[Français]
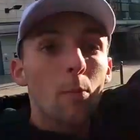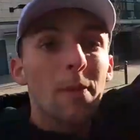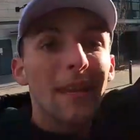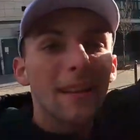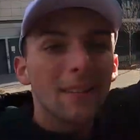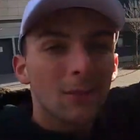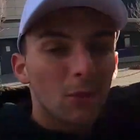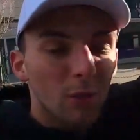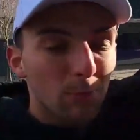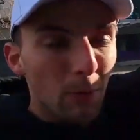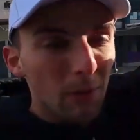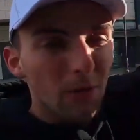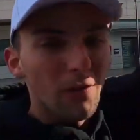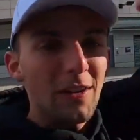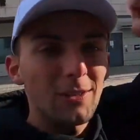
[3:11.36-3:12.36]
Combien de
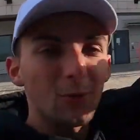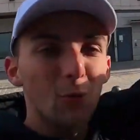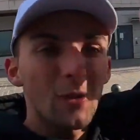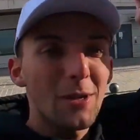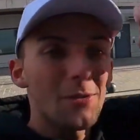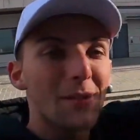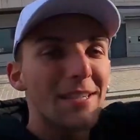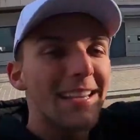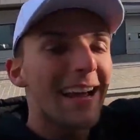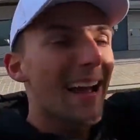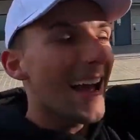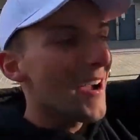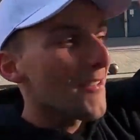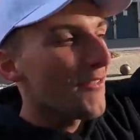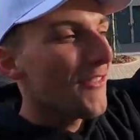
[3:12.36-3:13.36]
spots va-t-on
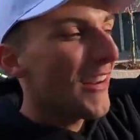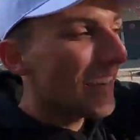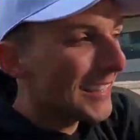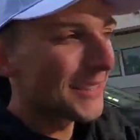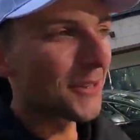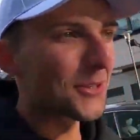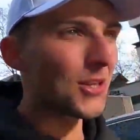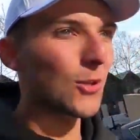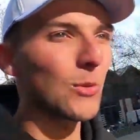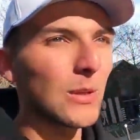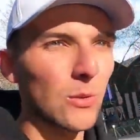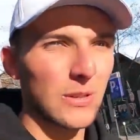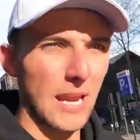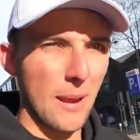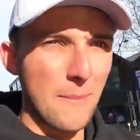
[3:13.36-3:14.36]
réussir à valider
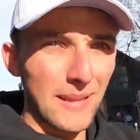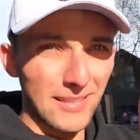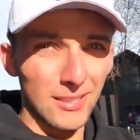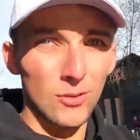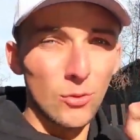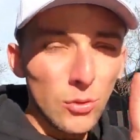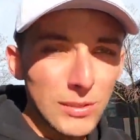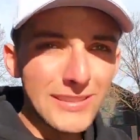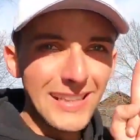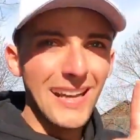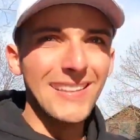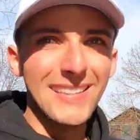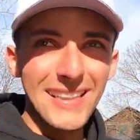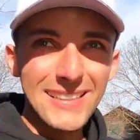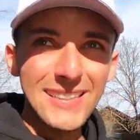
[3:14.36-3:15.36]
aujourd'hui Donc à mettre tous
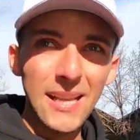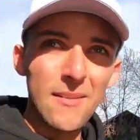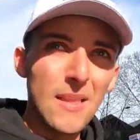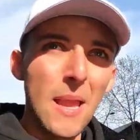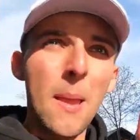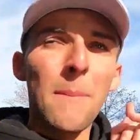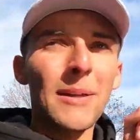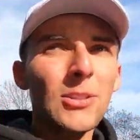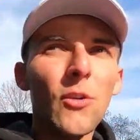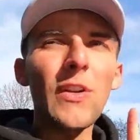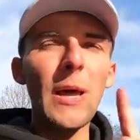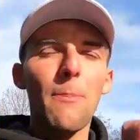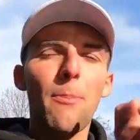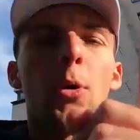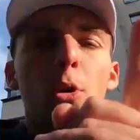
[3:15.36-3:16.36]
un trix parce que
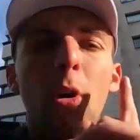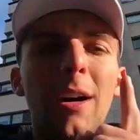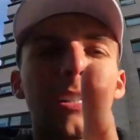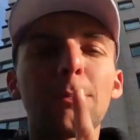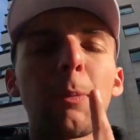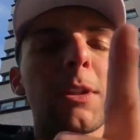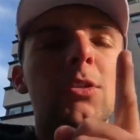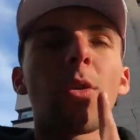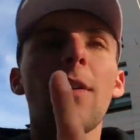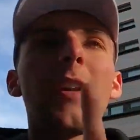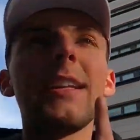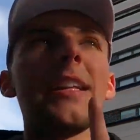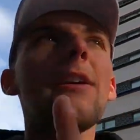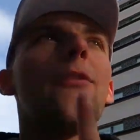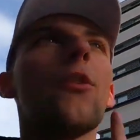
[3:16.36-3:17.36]
pour qu'un spot soit
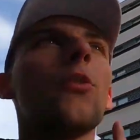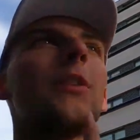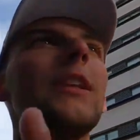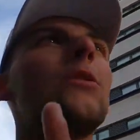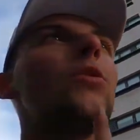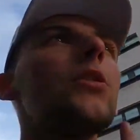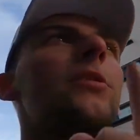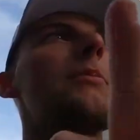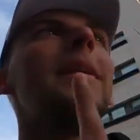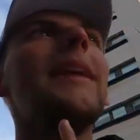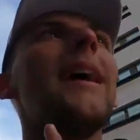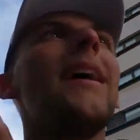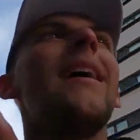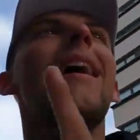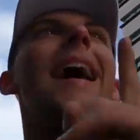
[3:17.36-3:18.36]
validé, il faut qu'on ait tous
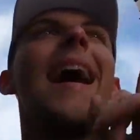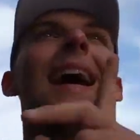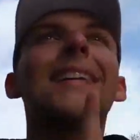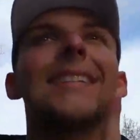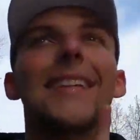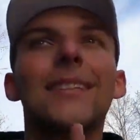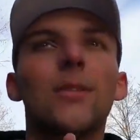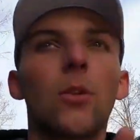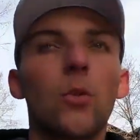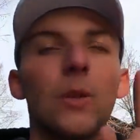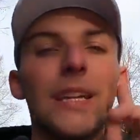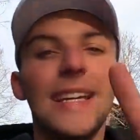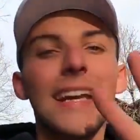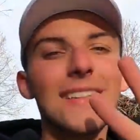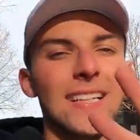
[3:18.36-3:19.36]
mis un trix Donc
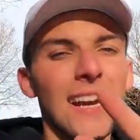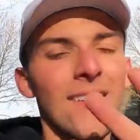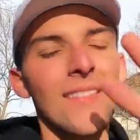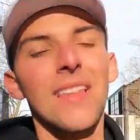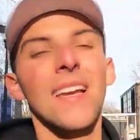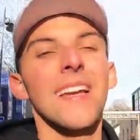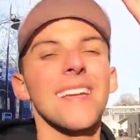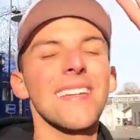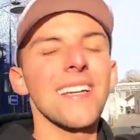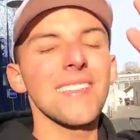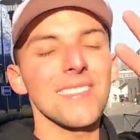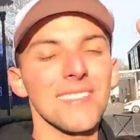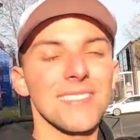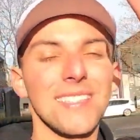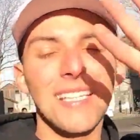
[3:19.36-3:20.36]
on est 4
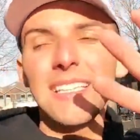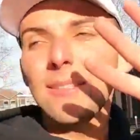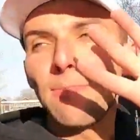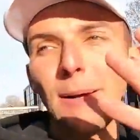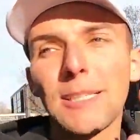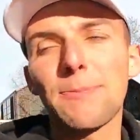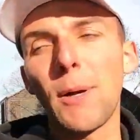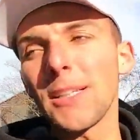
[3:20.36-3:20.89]
4 tricks par